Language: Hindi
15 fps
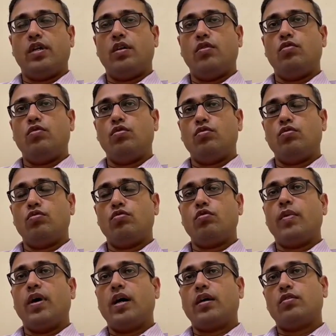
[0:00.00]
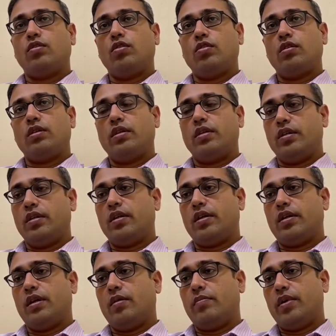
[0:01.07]
सुविधा हो लोगों को भाग दौड़ न
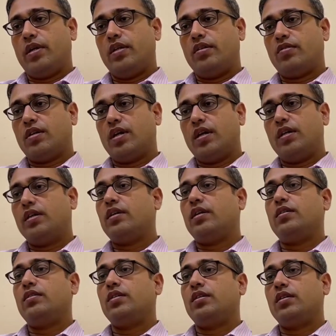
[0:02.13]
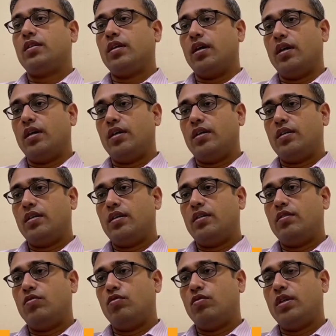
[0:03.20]
करना पड़े इसका एक ही तरीका है
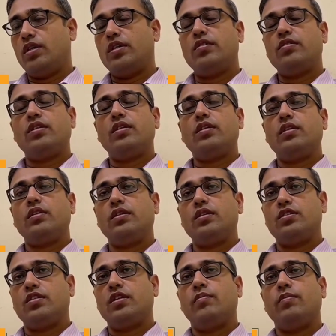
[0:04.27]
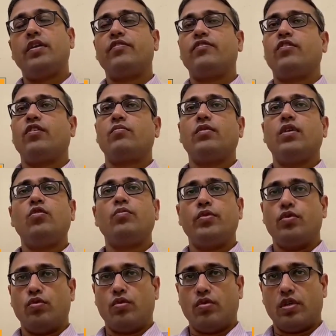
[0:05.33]
कि लोग अधिक से अधिक डिजिटल प्लेटफॉर्म का
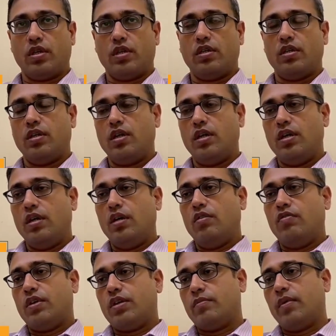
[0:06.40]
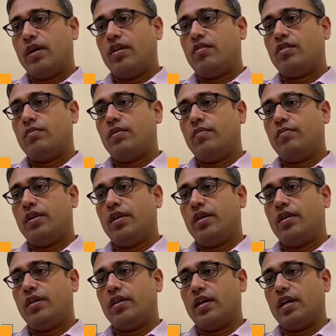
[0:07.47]
उपयोग करें वर्तमान समय
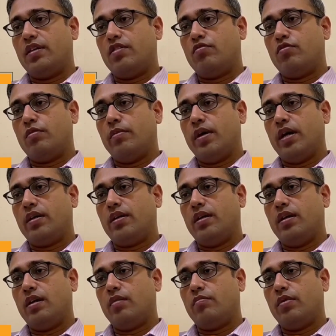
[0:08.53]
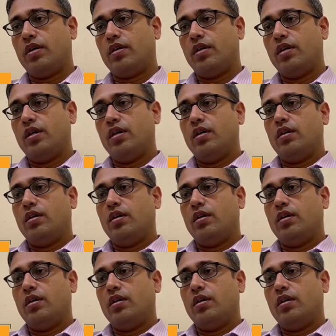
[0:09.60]
में राजस्व विभाग ने लगभग